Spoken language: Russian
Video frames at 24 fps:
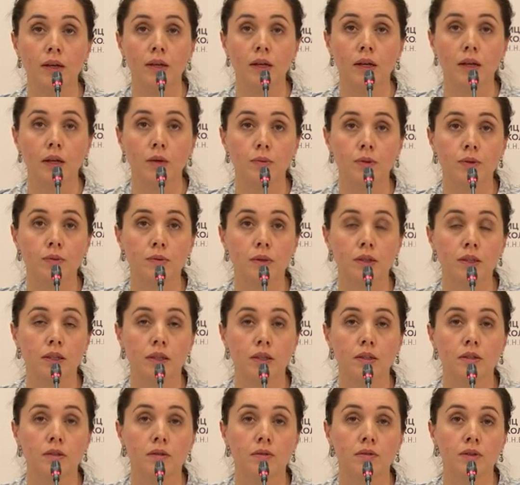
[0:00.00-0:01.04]
И
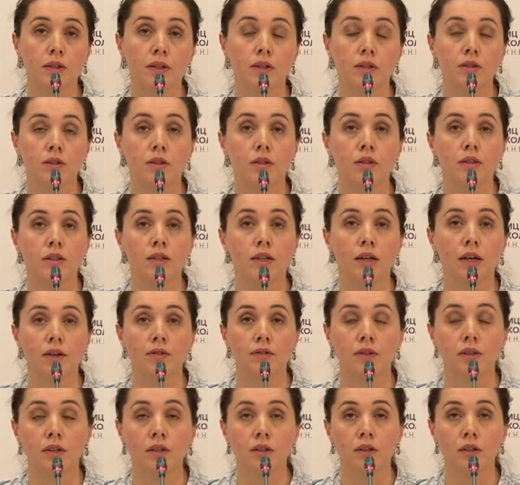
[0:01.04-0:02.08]
посмотрите верхние это
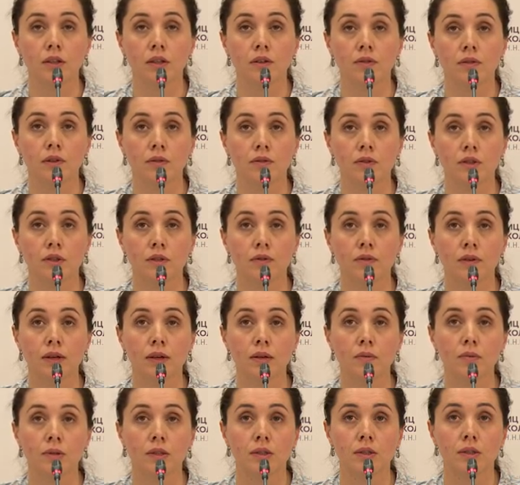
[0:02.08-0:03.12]
графики кривые
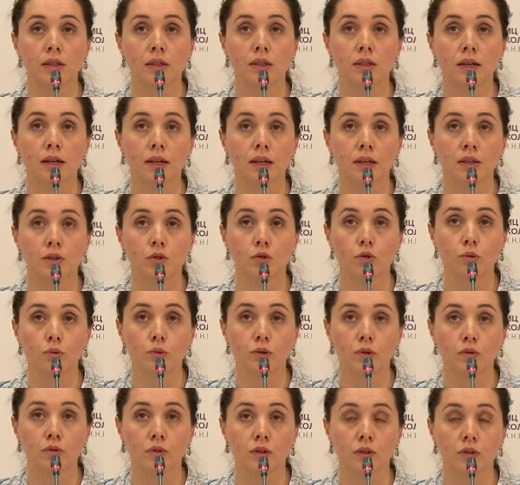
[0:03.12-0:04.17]
выживаемости. Однолетняя
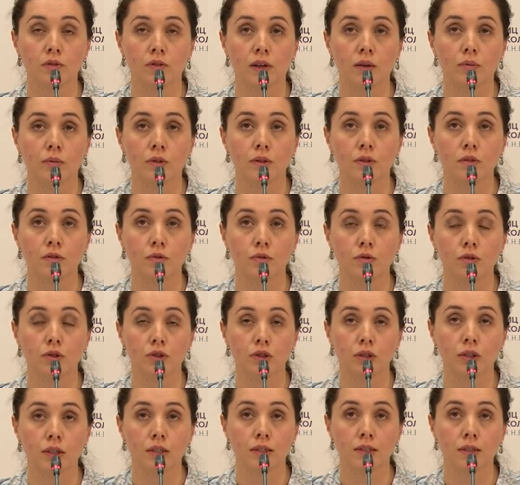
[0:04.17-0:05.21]
общая выживаемость в случае,
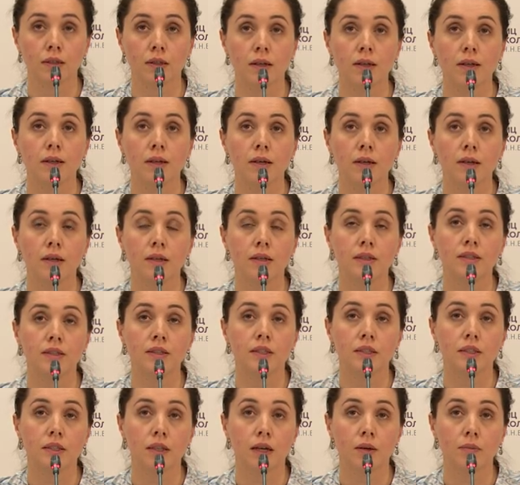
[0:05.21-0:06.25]
если э,
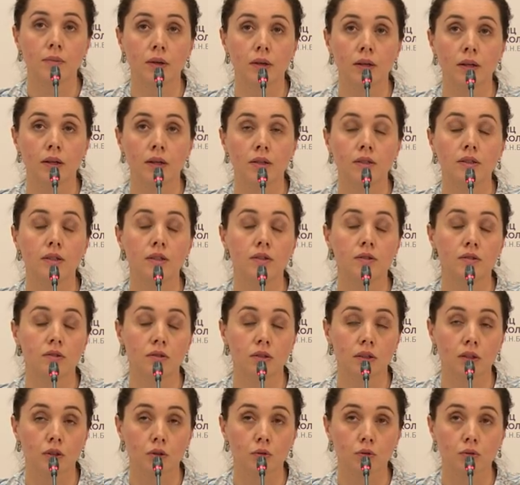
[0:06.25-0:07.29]
резектабельная,
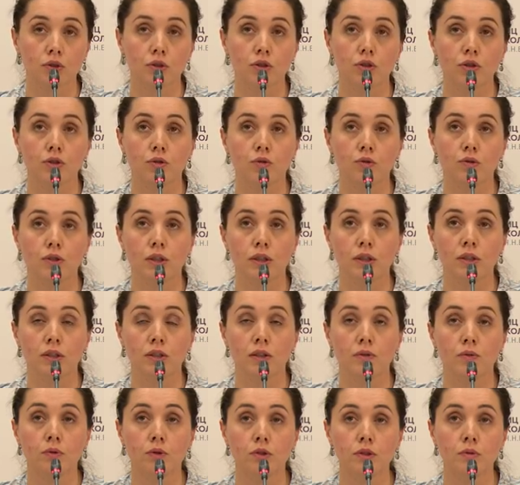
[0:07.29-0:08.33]
естественно, лучший результат – это
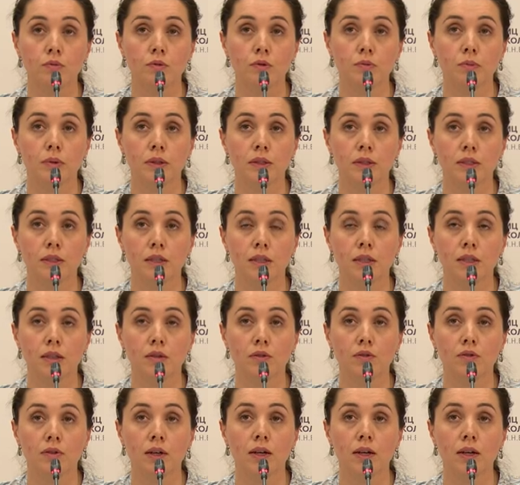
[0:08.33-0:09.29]
80%,